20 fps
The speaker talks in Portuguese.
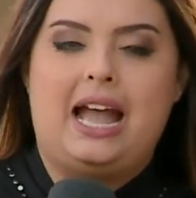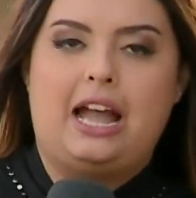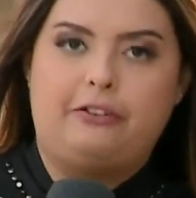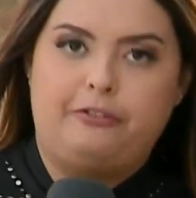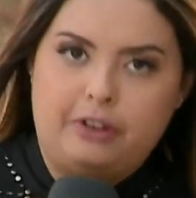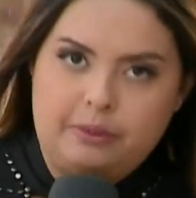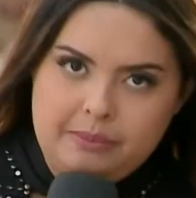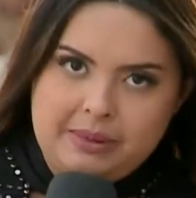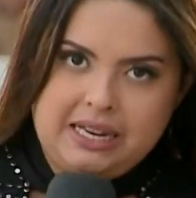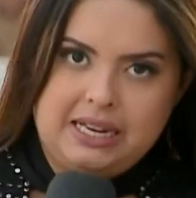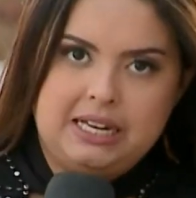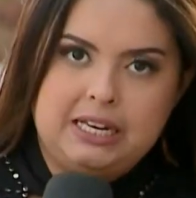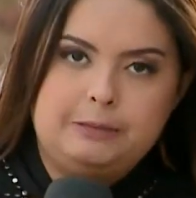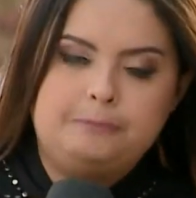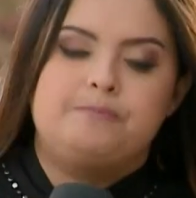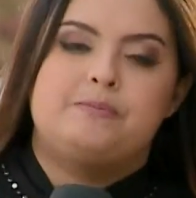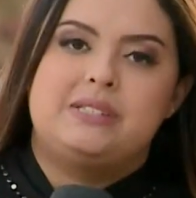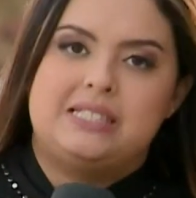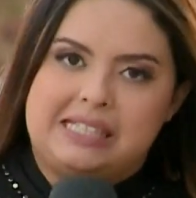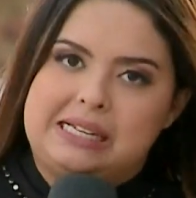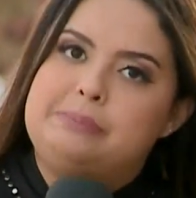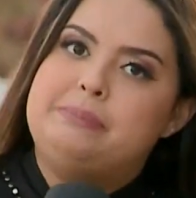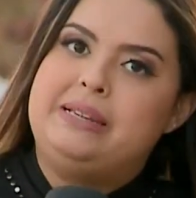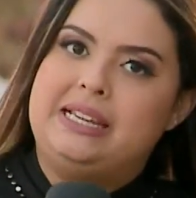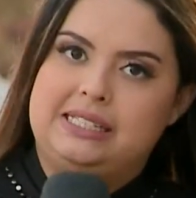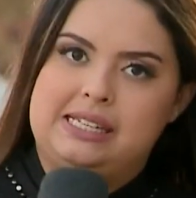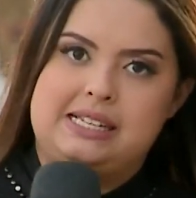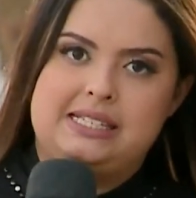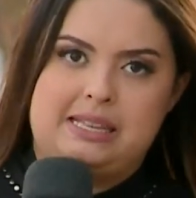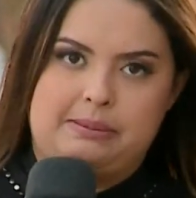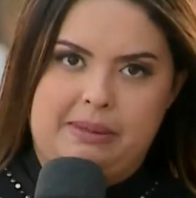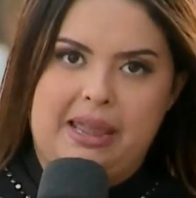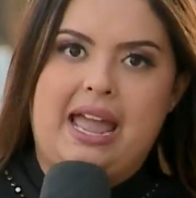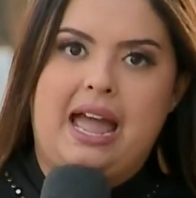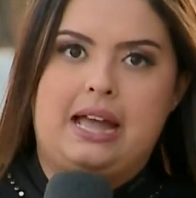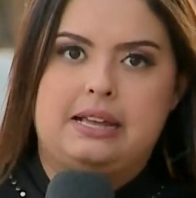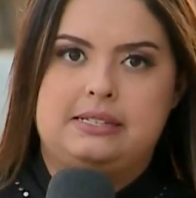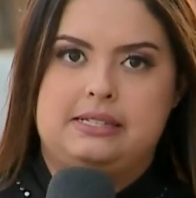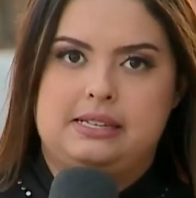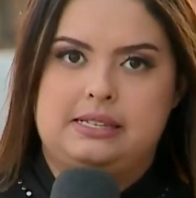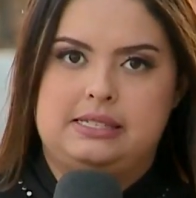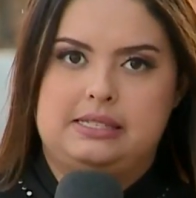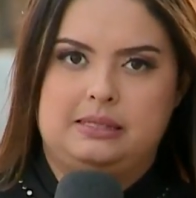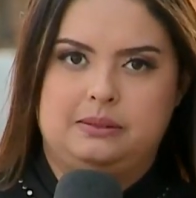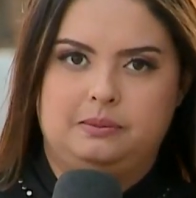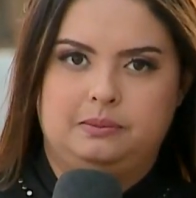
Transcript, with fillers: A família sabia das ameaças.